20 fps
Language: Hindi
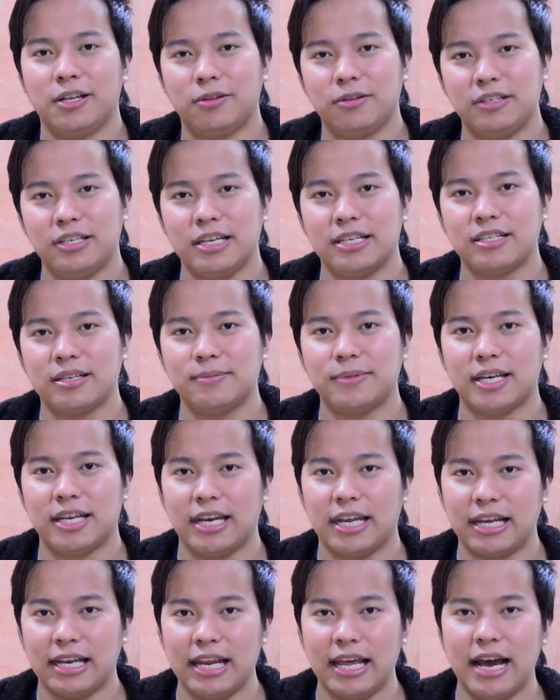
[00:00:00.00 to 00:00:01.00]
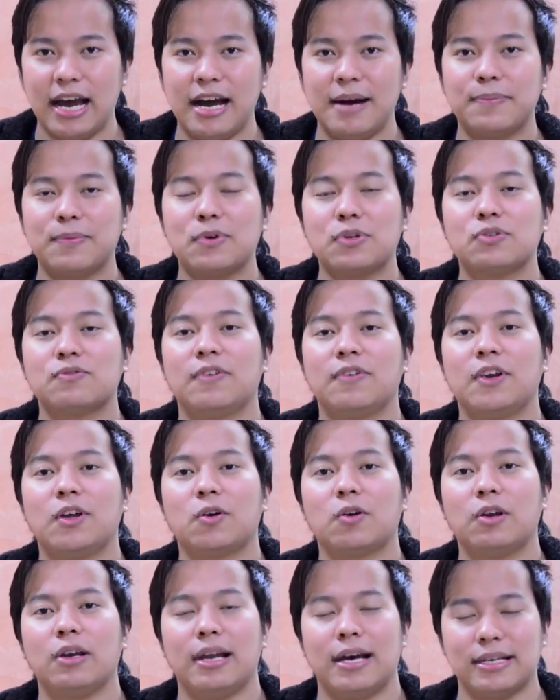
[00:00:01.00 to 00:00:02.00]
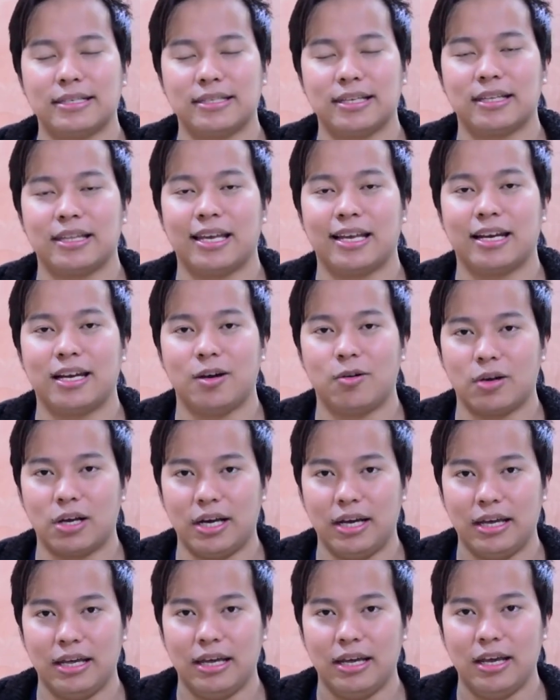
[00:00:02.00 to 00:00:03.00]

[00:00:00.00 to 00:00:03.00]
तो ये सब जानने के लिए आपको इस वीडियो को लास्ट तक देखना होगा